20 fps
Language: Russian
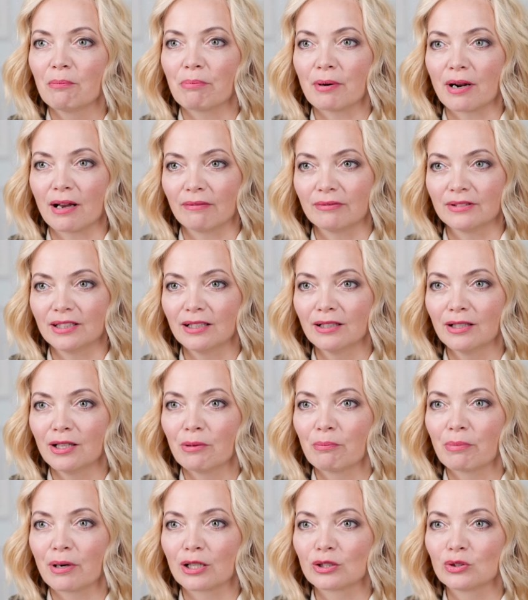Правда,
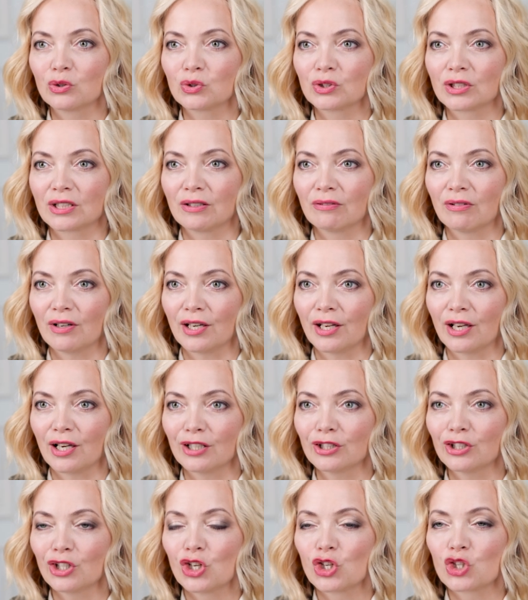прогнозы
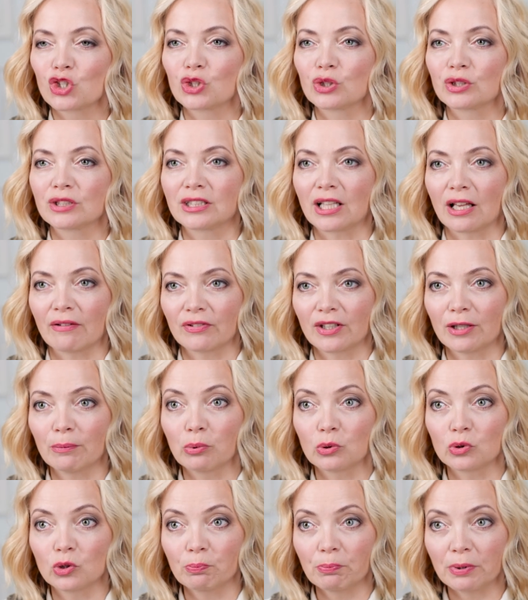говорят, что ставки
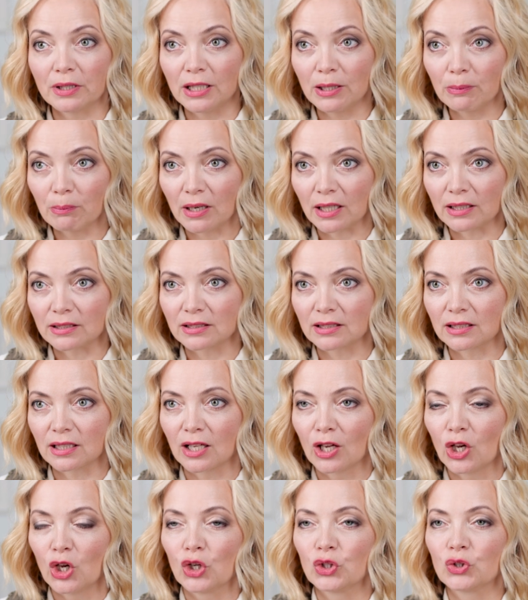будут подниматься,
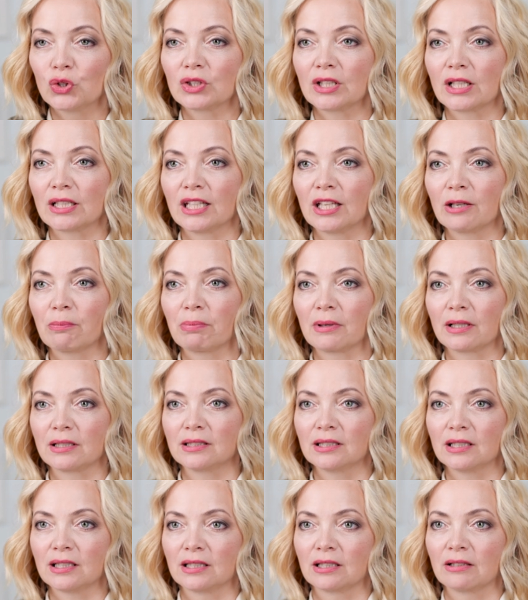но таких
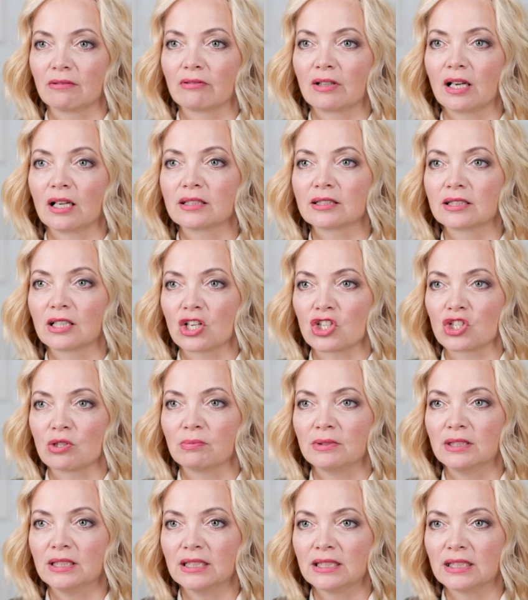процентов, как,
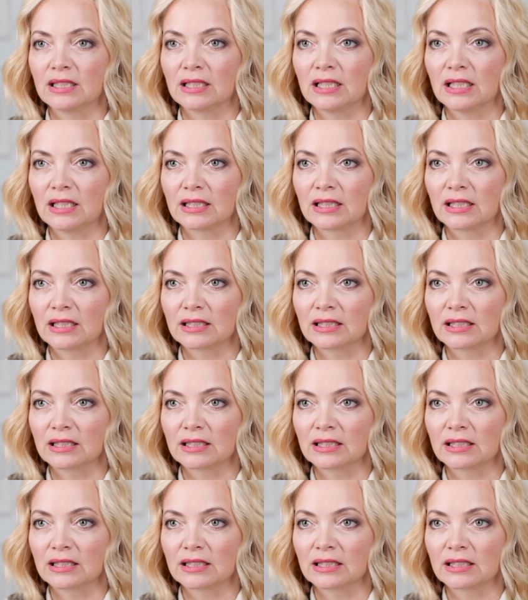скажем, 10 лет